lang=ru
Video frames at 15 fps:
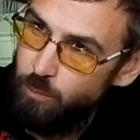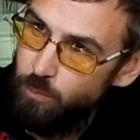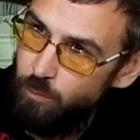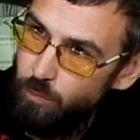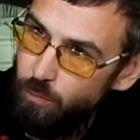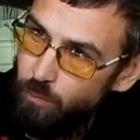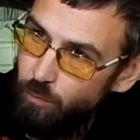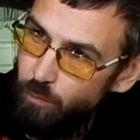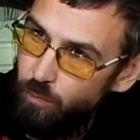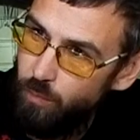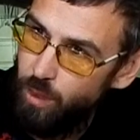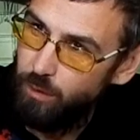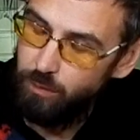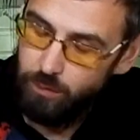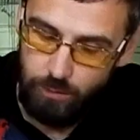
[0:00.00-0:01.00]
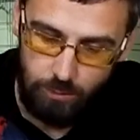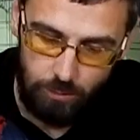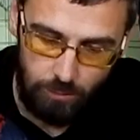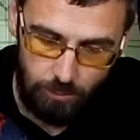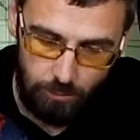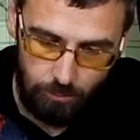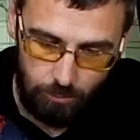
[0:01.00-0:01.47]
Матовый.
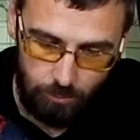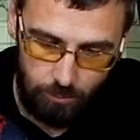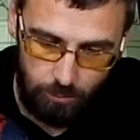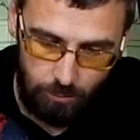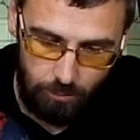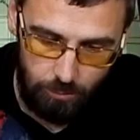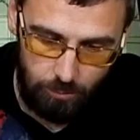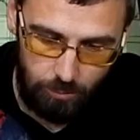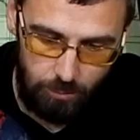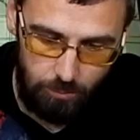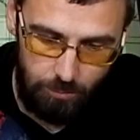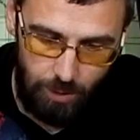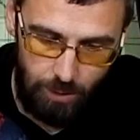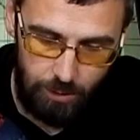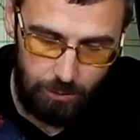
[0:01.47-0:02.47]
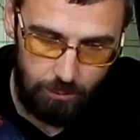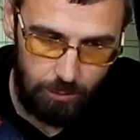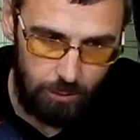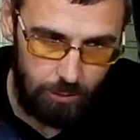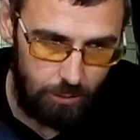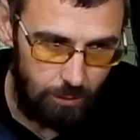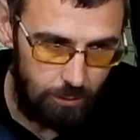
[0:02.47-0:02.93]
Он, он не
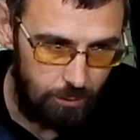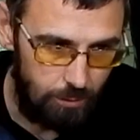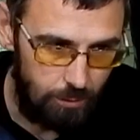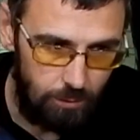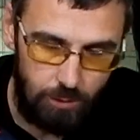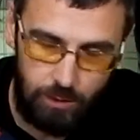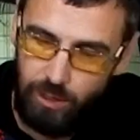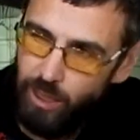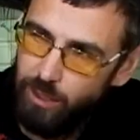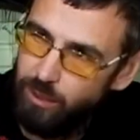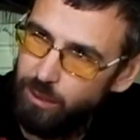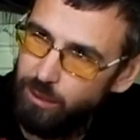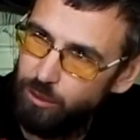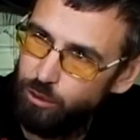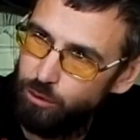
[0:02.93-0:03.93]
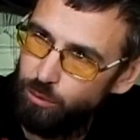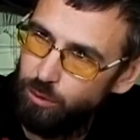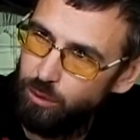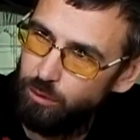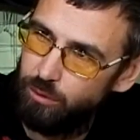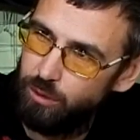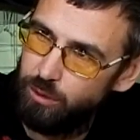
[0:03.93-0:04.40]
матовый, а как-то катанный, что
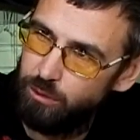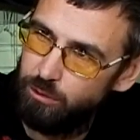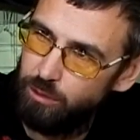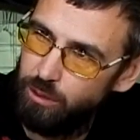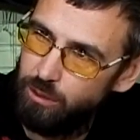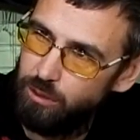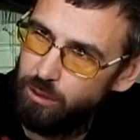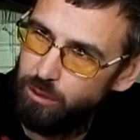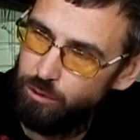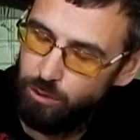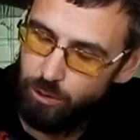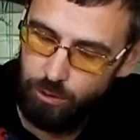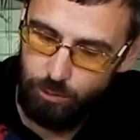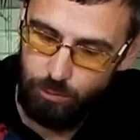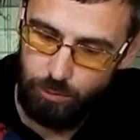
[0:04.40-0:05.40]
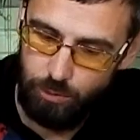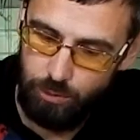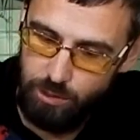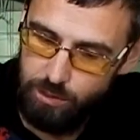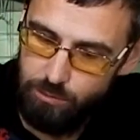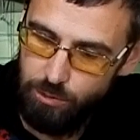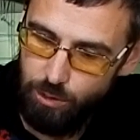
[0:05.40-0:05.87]
ли, он называется, или что-то такое.
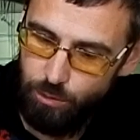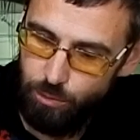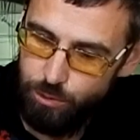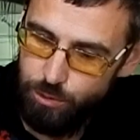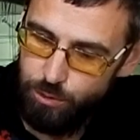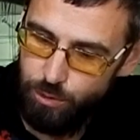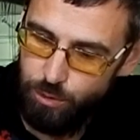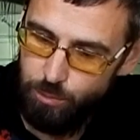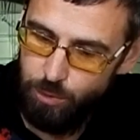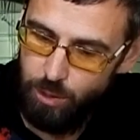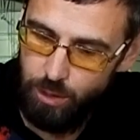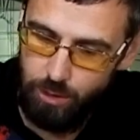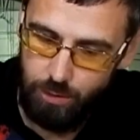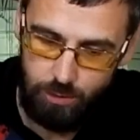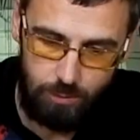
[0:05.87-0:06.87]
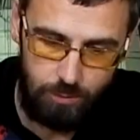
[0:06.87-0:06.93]
И сверху еще эмаль.